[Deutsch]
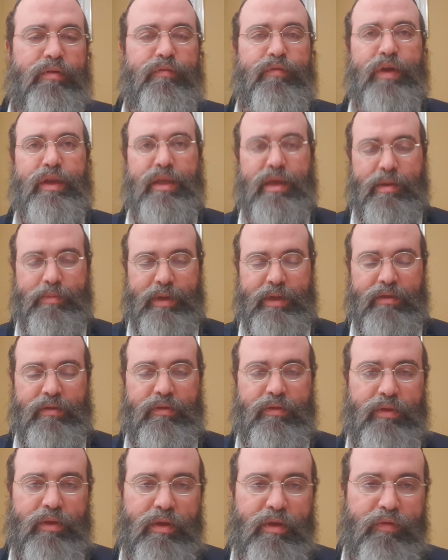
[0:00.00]
wenn
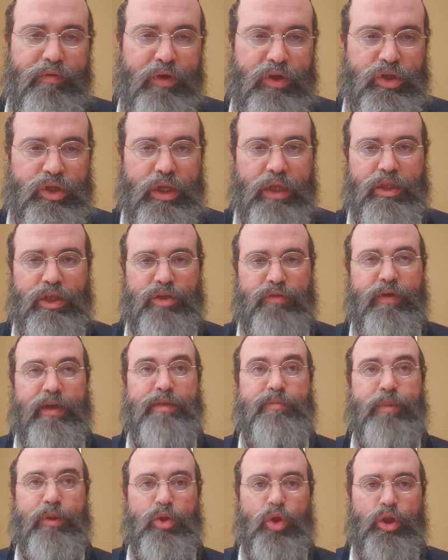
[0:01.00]
jemand versteht nicht,
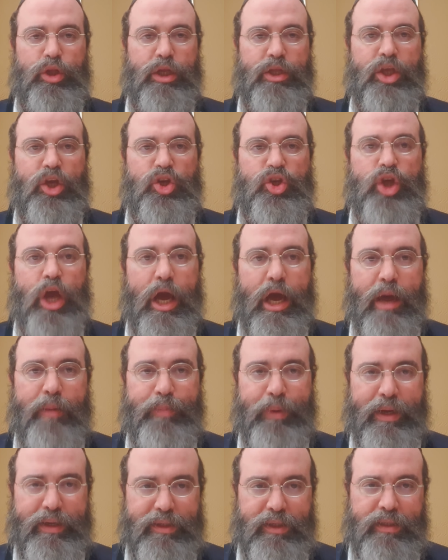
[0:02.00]
was bedeutet das
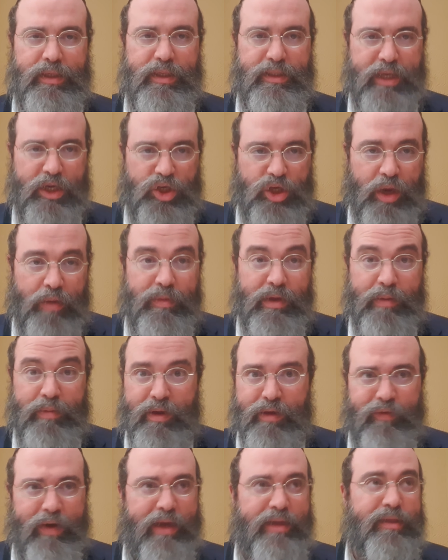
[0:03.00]
Prati, dass Hashem
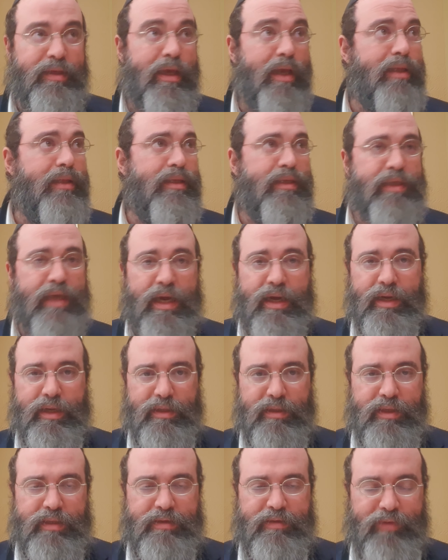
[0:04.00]
überwacht jeden Sache
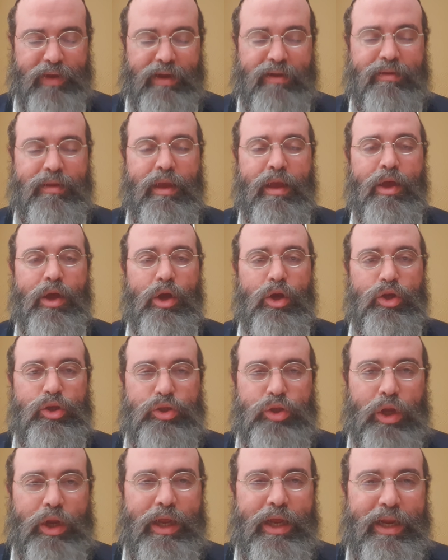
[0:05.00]
in dieser Welt,
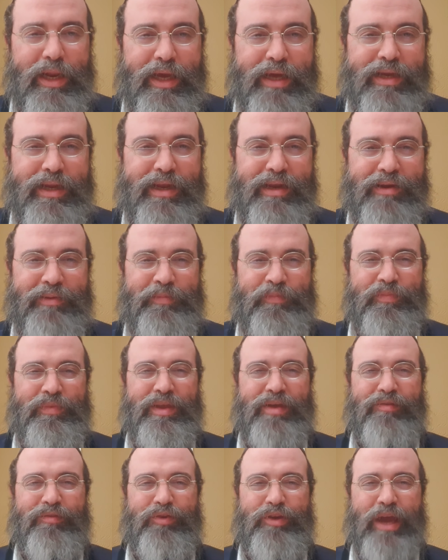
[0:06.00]
soll er lernen
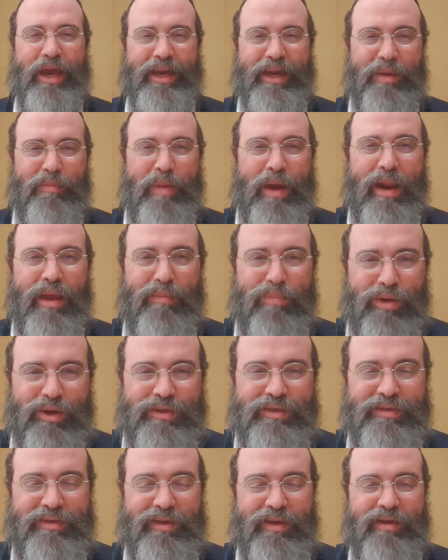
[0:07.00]
von einer
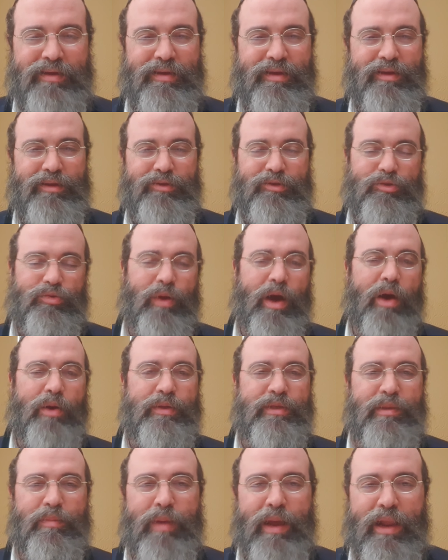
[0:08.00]
Balaboste zu
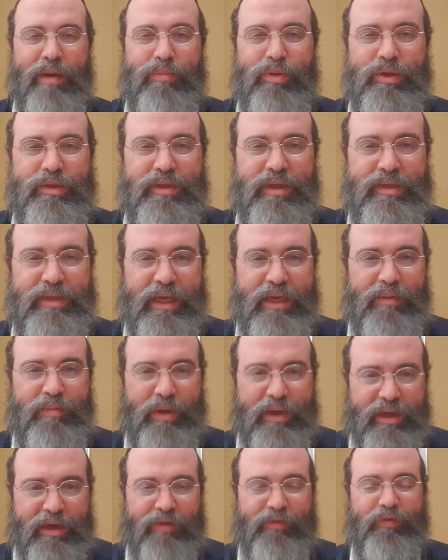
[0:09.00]
Hause. Balaboste ist ein
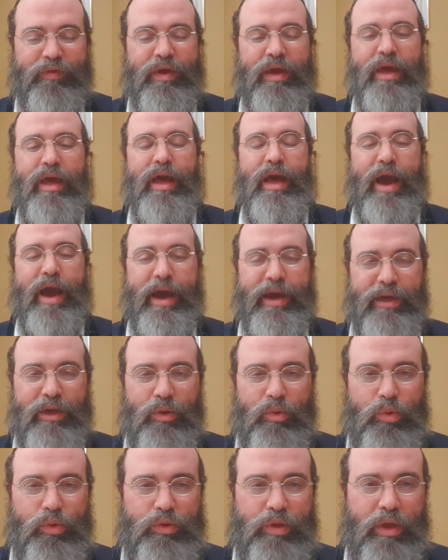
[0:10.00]
Begriff, eine
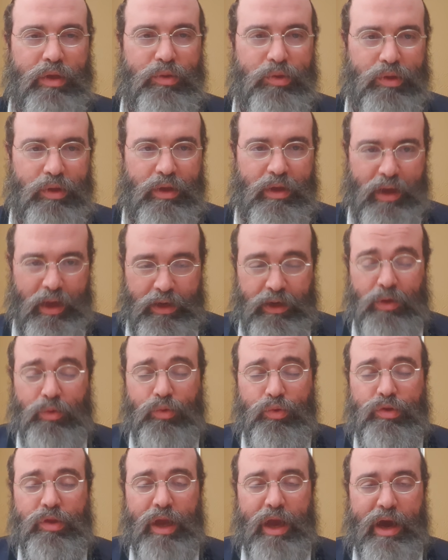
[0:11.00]
gute, eine
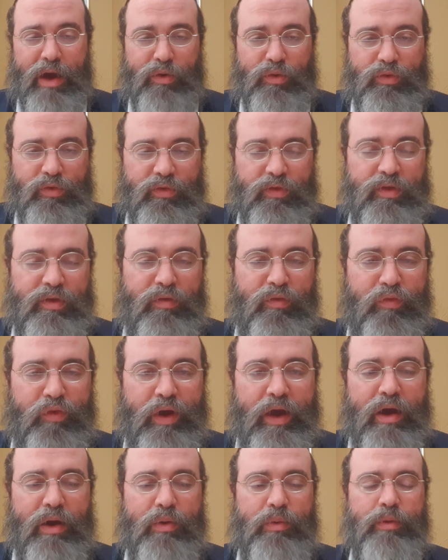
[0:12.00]
gute
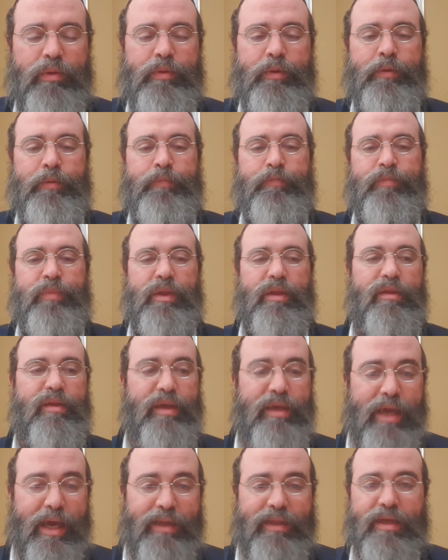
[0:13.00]
Hausfrau,
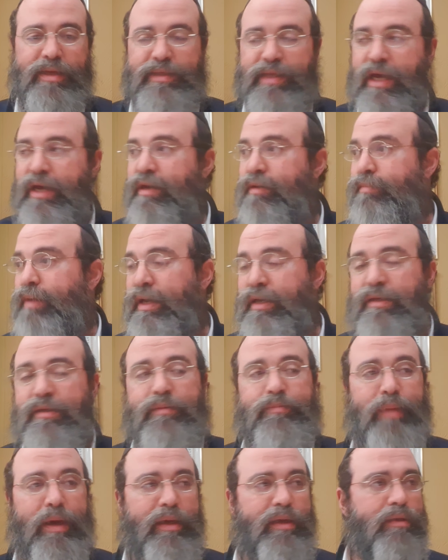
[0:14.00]
die jede Sache bei
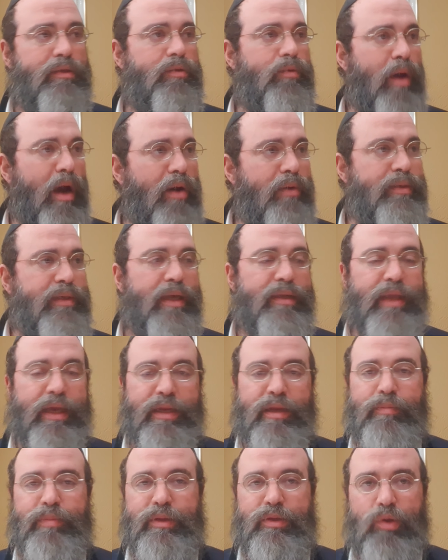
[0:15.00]
ihr, bei ihr zu Hause hat
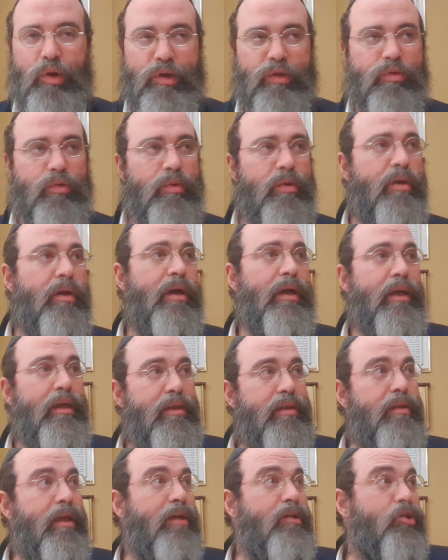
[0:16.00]
eine Bedeutung.
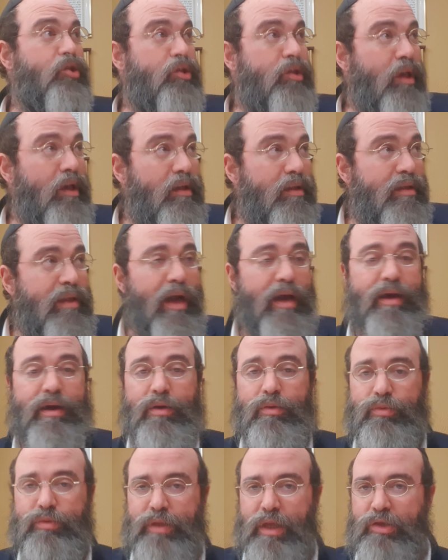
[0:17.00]
Das steht da
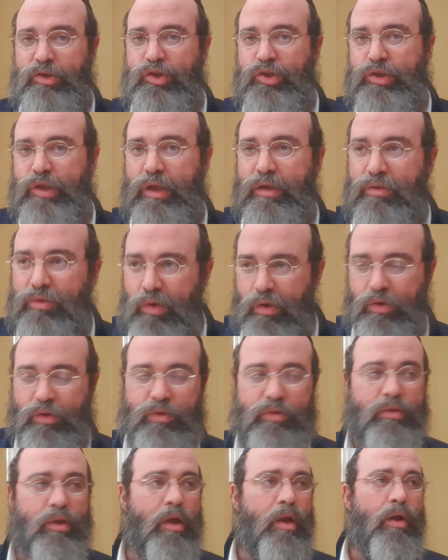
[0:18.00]
und das steht
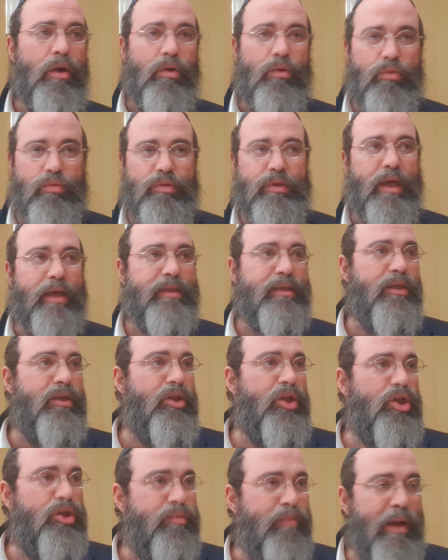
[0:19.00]
dort und da
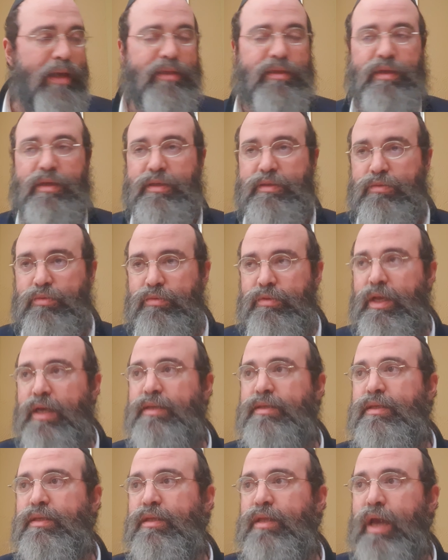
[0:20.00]
sind die Schmattes und
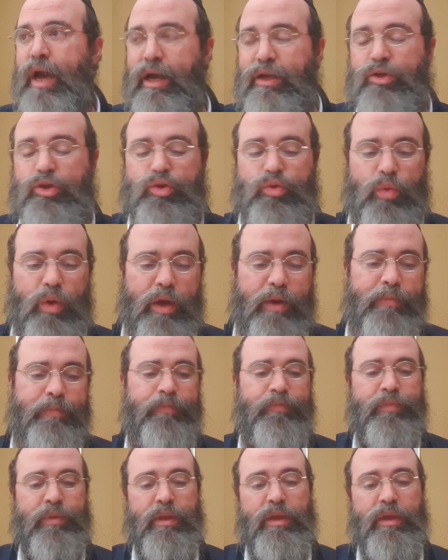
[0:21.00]
da sind die Handschuhe.